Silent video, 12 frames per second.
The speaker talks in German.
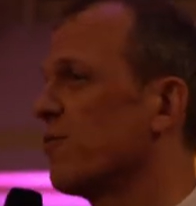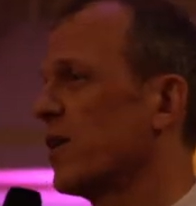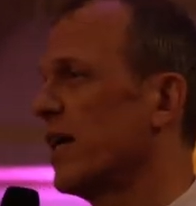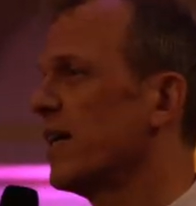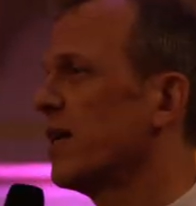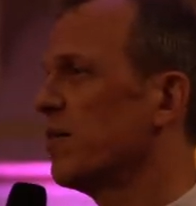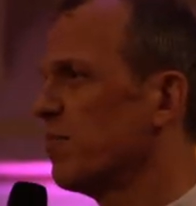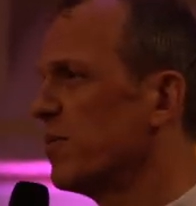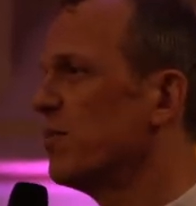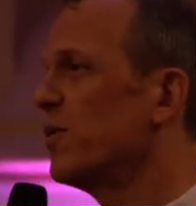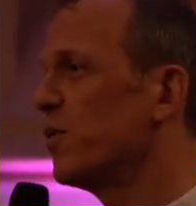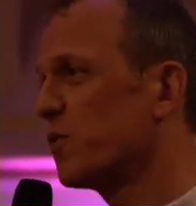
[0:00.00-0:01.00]
von einer
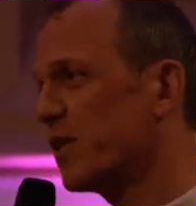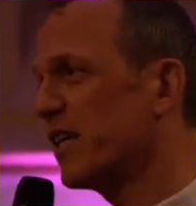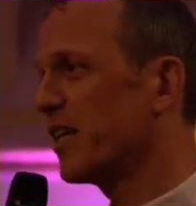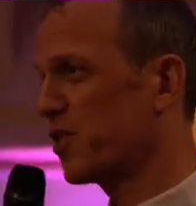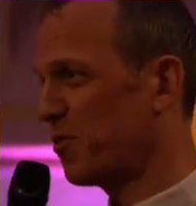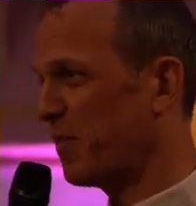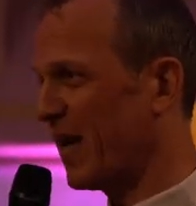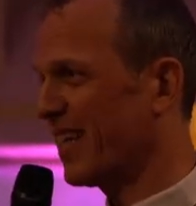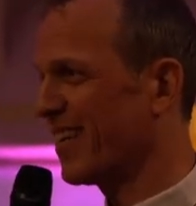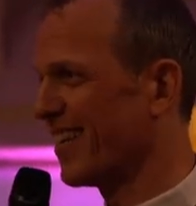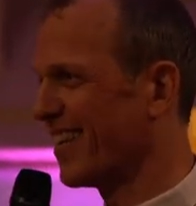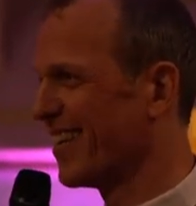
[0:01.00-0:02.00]
Bibliothek
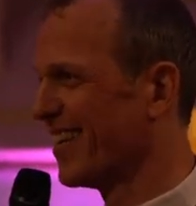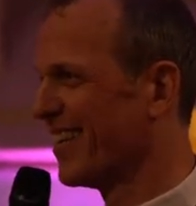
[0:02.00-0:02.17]
sprechen.